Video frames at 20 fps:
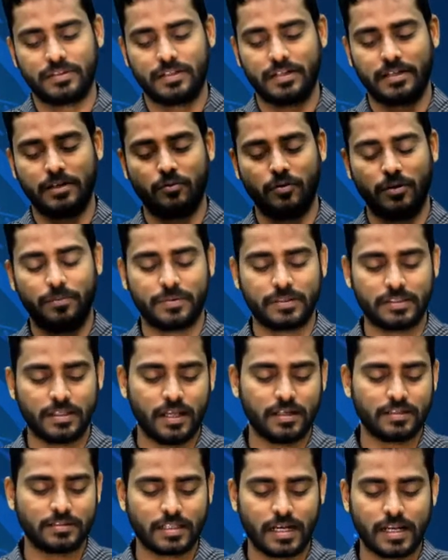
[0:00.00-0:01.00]
பத்திரிகையினுடைய
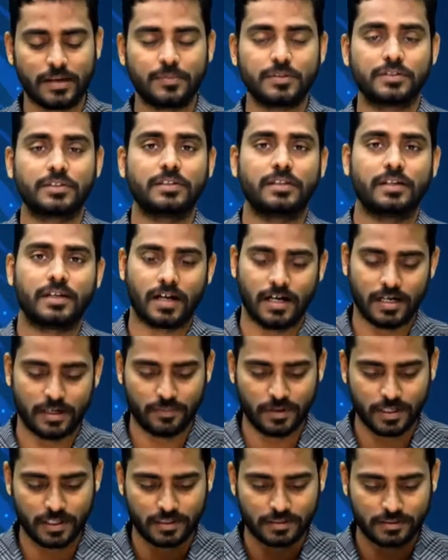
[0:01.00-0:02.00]
பிரதான தலைப்புச் செய்தி
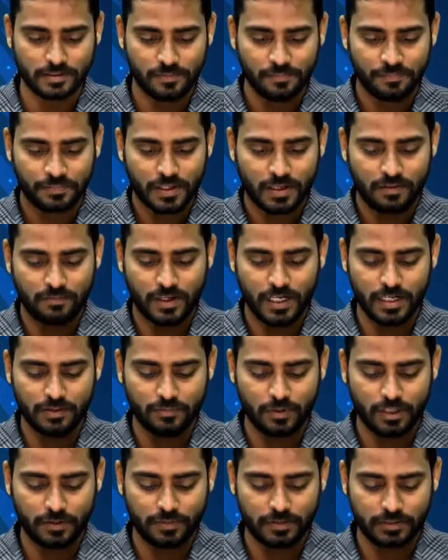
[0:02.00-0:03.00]
காணப்படுகிறது
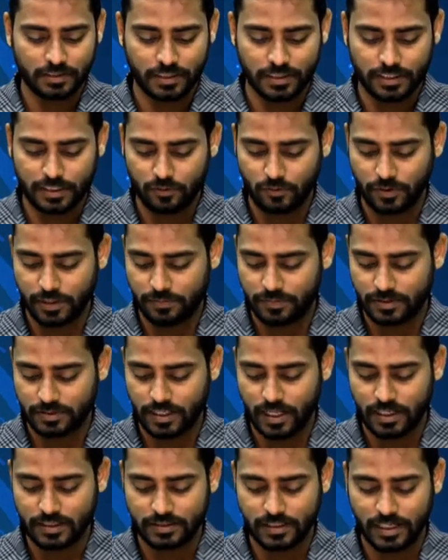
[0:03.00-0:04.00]
வலம்புரை பத்திரிகையினுடைய
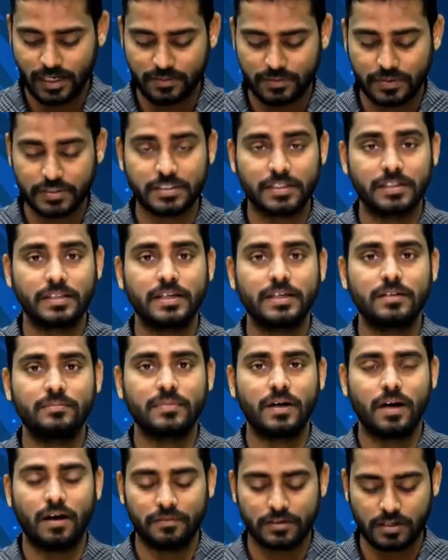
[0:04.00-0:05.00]
பிரதான தலைப்புச் செய்தியும்
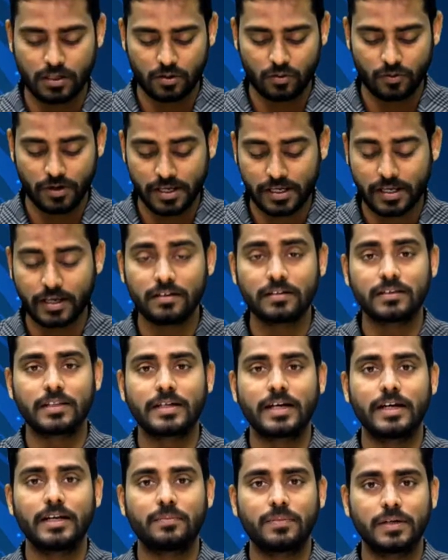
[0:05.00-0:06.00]
அவரனுடைய
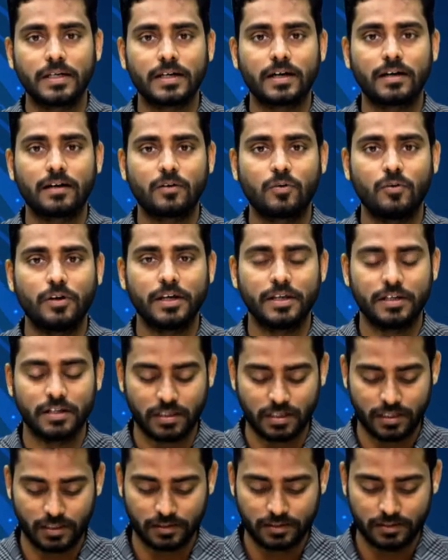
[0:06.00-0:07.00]
கருத்தை அடிப்படையாக கொண்டு
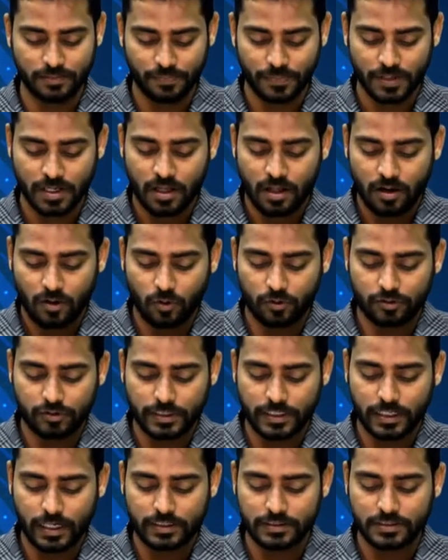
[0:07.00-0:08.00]
இருக்கிறது
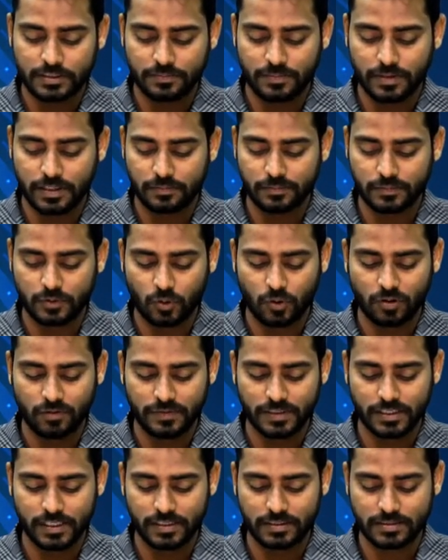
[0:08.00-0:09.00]
ஒற்றையாட்சி பெறும்
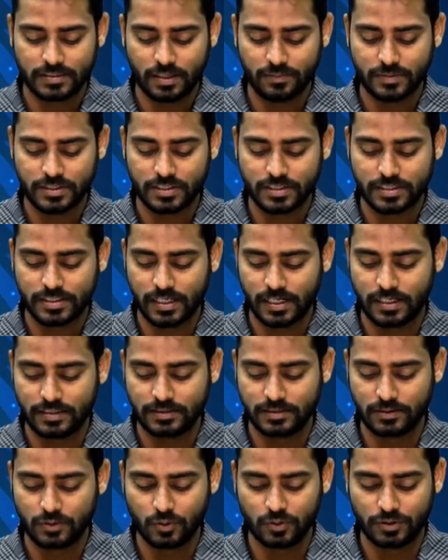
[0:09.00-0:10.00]
தோல்வியே சமஷ்டி
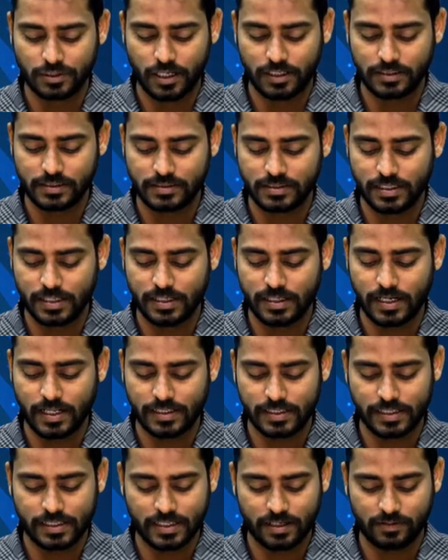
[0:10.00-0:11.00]
அல்லது கூட்டாட்சியை
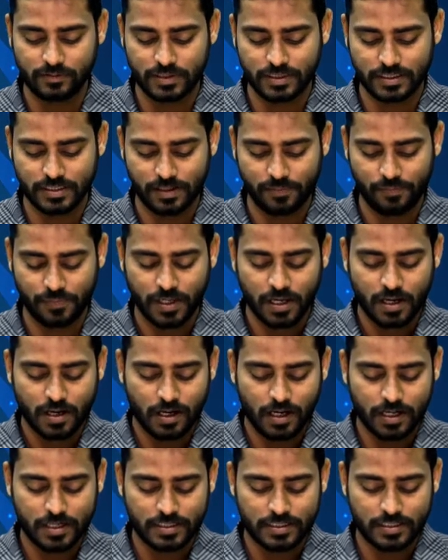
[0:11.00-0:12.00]
இலங்கைக்கு அவசியம்
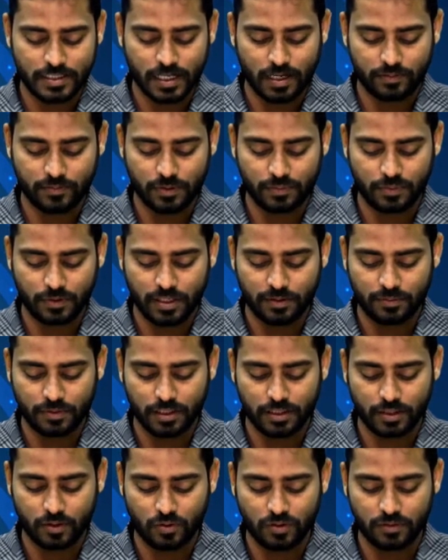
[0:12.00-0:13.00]
அரசியலமைப்பு
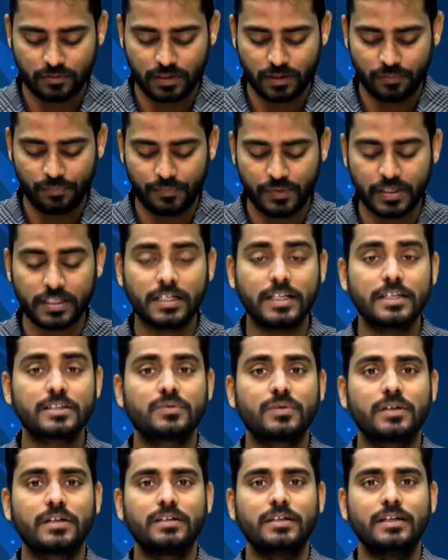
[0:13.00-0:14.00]
நிபுணர் குழுவிடம்
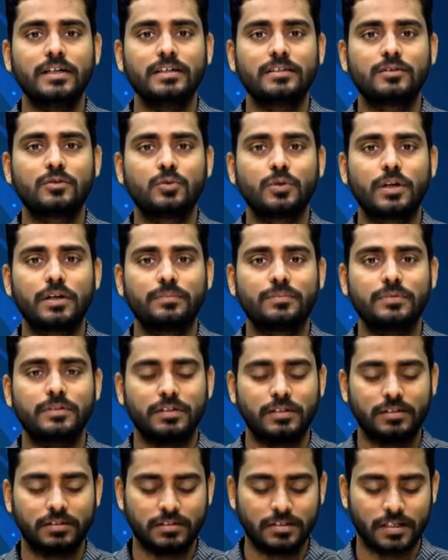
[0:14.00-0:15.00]
விக்னேஸ்வரன் எடுத்துரைப்பு
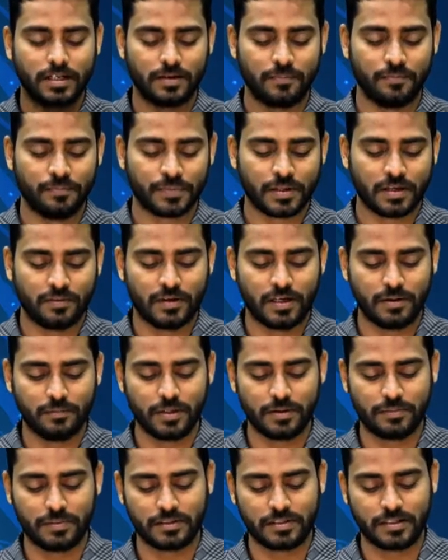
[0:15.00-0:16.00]
என்று இன்றைய
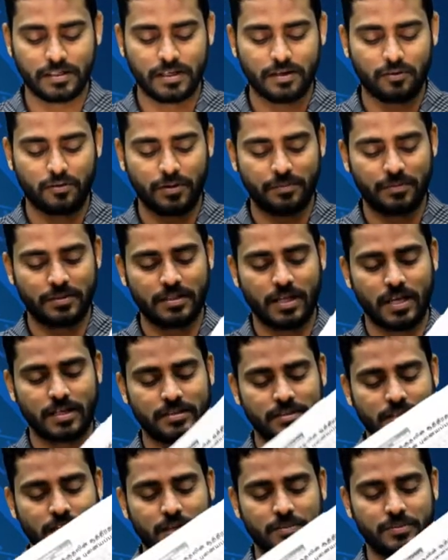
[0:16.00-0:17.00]
வலம்புரி பத்திரிகையினுடைய
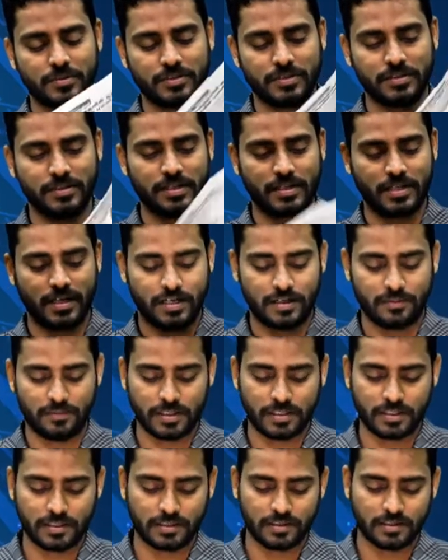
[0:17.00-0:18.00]
பிரதான தலைப்புச் செய்தி
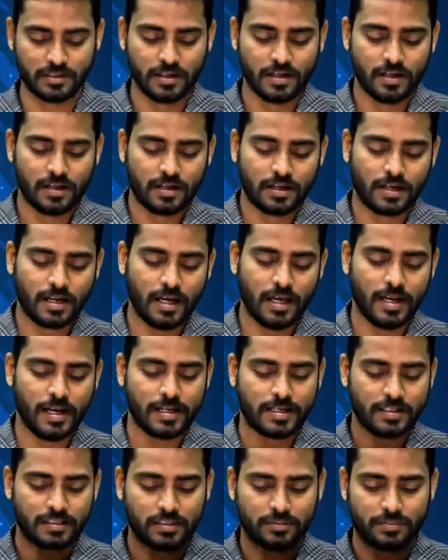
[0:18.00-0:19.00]
காணப்படுகிறது காலை
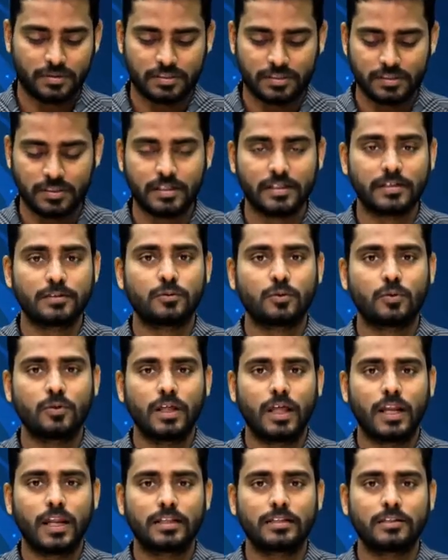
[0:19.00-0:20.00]
கதிர் பத்திரிகை
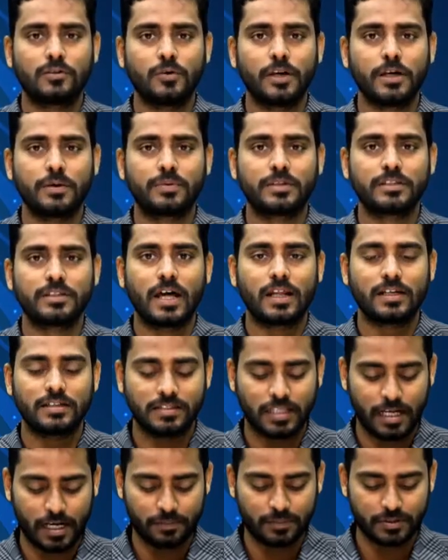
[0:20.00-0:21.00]
எடுத்துக்கொண்டால் அதனுடைய பிரதான
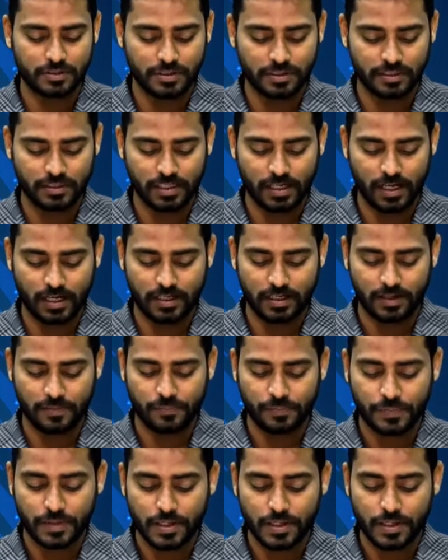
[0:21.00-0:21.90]
தலைப்புச் செய்தியாக